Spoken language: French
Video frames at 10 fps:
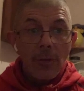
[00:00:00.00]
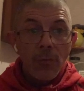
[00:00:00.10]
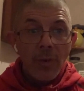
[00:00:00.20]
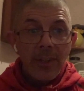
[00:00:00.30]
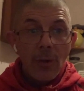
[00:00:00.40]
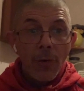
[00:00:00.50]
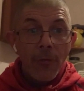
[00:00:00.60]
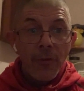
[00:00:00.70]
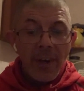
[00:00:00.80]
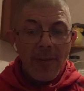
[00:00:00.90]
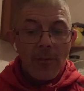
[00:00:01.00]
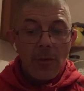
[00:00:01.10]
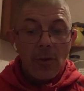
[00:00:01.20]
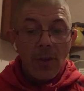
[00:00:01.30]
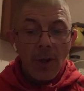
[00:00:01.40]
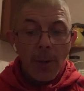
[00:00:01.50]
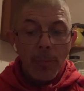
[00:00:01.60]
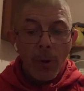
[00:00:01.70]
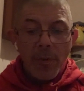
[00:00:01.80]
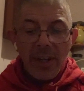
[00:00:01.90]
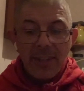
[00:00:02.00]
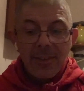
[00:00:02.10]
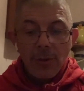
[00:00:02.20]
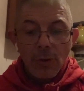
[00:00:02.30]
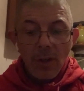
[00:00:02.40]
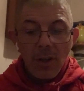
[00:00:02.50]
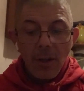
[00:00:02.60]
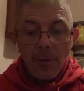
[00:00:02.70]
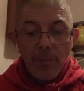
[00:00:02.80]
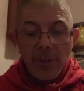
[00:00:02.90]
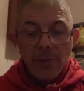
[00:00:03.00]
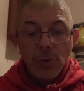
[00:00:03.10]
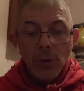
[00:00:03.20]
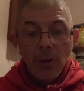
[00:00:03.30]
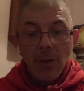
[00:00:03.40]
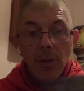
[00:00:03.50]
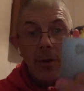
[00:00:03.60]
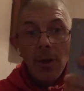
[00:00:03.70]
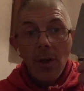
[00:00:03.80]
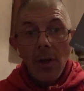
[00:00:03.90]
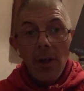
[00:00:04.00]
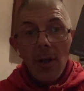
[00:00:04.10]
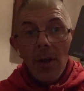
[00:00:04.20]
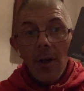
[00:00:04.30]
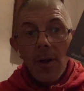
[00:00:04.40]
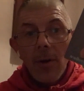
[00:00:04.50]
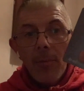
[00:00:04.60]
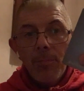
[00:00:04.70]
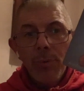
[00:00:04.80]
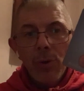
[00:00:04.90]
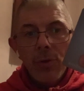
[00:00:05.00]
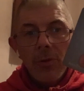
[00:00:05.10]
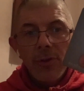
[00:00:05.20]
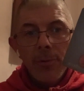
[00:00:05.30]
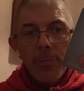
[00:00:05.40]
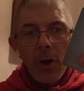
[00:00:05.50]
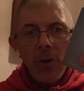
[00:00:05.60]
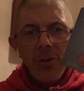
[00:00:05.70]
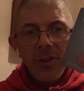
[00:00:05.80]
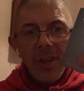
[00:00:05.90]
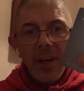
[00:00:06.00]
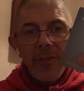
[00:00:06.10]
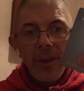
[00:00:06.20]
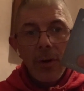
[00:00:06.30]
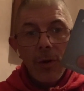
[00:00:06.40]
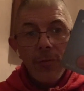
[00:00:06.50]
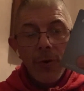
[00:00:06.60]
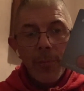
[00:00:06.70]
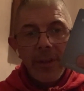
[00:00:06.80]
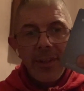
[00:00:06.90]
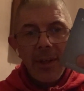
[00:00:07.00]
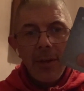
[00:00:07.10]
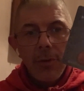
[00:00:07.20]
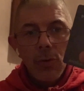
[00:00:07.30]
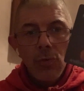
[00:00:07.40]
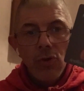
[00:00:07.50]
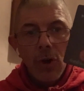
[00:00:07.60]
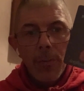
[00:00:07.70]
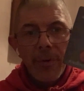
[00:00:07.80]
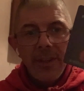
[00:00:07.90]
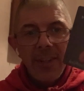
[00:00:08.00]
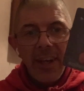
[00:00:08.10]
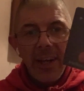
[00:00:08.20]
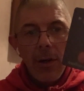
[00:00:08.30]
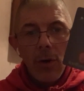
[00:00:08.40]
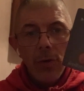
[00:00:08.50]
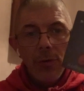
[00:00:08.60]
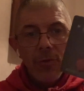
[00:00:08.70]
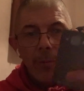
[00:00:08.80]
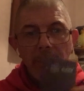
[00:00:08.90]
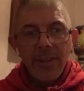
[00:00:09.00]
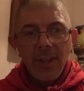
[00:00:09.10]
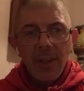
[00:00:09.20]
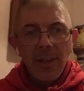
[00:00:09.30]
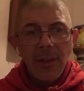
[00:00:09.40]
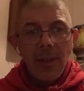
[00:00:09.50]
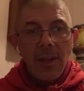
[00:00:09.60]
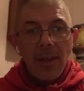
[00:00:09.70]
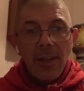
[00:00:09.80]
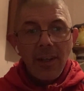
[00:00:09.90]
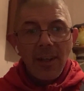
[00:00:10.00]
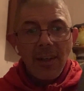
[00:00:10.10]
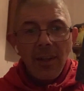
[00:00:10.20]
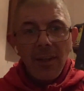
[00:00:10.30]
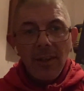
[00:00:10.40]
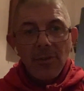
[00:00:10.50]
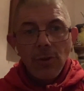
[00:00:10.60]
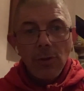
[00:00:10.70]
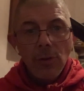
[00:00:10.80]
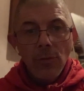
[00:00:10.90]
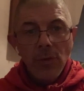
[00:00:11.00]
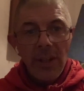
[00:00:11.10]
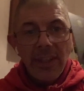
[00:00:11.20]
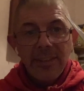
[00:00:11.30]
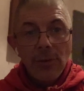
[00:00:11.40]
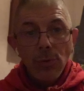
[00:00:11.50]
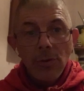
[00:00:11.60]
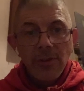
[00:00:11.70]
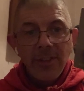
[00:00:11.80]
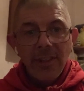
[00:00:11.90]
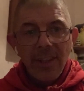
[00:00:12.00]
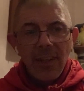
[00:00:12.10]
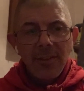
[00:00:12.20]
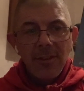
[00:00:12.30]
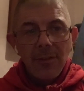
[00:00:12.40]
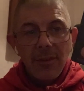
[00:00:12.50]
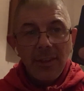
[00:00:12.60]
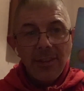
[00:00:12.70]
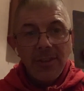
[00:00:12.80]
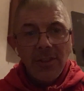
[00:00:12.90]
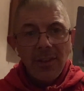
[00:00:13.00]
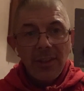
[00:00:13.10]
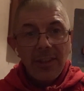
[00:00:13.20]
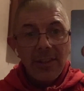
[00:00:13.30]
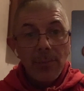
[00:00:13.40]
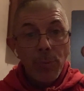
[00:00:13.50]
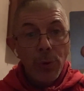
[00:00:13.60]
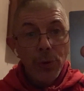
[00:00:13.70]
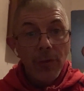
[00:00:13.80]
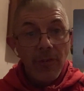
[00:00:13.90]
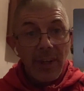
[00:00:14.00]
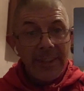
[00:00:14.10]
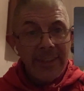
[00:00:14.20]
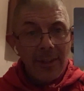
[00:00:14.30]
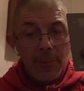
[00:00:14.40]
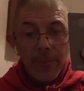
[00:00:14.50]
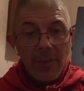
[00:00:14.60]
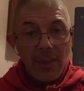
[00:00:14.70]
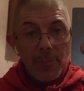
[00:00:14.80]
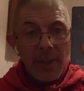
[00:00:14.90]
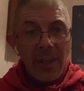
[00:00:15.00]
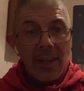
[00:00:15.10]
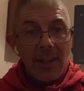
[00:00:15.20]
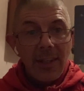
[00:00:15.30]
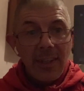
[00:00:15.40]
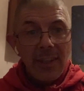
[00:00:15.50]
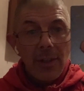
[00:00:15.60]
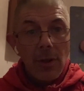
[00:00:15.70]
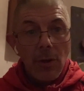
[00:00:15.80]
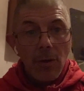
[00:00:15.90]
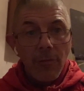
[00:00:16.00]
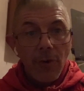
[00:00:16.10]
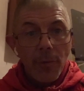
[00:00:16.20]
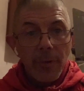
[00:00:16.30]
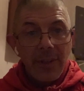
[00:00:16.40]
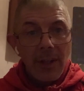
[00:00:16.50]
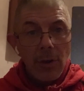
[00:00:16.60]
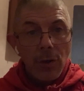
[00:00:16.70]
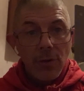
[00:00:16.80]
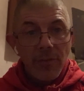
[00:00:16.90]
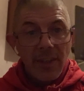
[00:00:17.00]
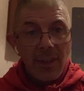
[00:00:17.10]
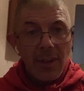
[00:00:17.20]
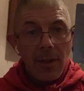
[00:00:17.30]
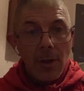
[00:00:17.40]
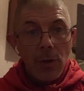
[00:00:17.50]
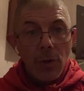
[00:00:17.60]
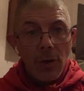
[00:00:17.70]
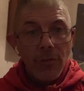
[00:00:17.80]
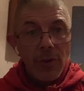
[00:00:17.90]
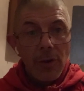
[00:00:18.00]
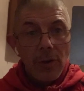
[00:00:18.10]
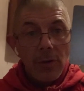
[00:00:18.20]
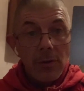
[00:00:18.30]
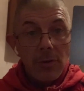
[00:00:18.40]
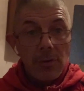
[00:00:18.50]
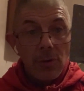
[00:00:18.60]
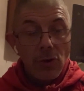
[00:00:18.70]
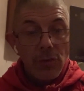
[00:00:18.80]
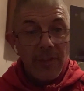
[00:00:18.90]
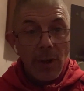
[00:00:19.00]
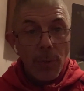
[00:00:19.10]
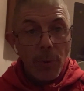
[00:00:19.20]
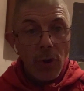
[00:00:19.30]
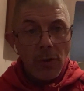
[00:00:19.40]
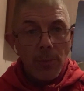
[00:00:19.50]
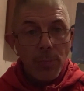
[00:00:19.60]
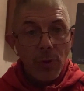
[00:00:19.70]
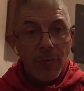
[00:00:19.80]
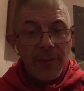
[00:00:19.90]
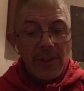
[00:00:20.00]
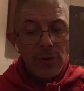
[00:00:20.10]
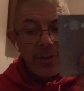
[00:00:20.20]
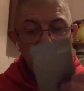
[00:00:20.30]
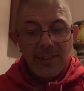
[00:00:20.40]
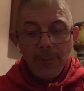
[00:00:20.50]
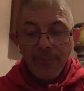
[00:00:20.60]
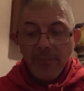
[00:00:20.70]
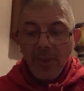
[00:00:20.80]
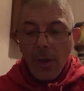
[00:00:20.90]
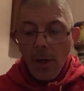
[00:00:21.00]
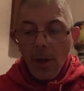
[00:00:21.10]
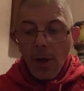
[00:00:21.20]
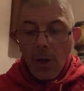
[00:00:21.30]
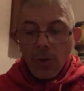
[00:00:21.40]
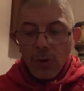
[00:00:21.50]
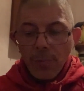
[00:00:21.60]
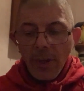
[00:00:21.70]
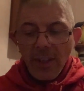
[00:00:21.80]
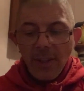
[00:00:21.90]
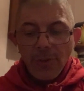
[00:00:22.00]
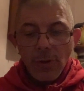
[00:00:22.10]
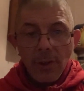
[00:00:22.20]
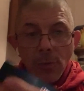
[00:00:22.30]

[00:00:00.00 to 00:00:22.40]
vont être faits. La première, ça sera bien sûr Bourse Bank, avec l'offre métal. Donc, je repartirai en offre métal car là, ce que vous voyez, c'est une ancienne carte ici qui n'est plus valide. Mais qui euh, l'offre métal redeviendra l'offre euh, que je vais reprendre pour refaire ce test. Sumeria sera